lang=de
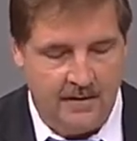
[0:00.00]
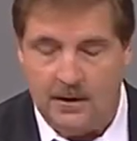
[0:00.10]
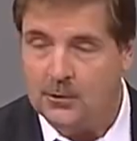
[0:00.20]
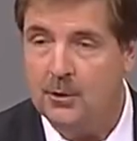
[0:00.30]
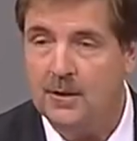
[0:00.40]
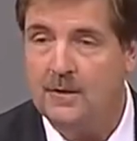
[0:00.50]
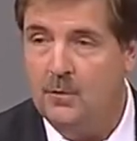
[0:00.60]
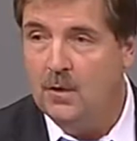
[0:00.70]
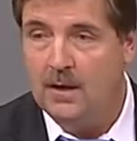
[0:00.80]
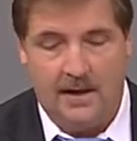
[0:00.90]
Natürlich
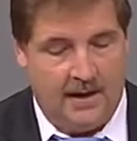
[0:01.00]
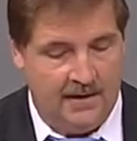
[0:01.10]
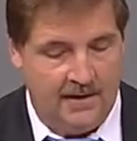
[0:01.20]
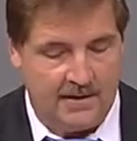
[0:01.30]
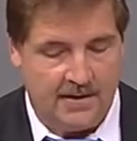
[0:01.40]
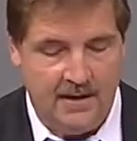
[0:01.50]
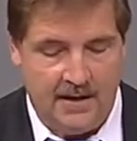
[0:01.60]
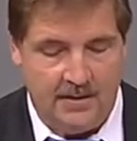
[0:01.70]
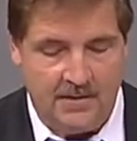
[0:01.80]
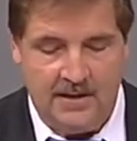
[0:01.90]
nur alles
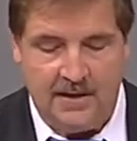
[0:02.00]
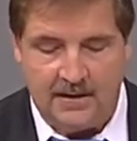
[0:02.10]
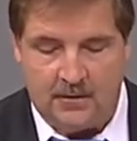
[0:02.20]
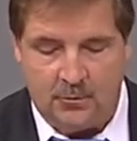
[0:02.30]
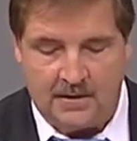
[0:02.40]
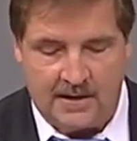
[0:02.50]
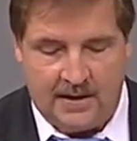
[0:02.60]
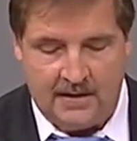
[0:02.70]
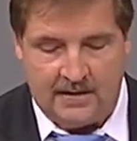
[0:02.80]
im Sinne einer guten Sache,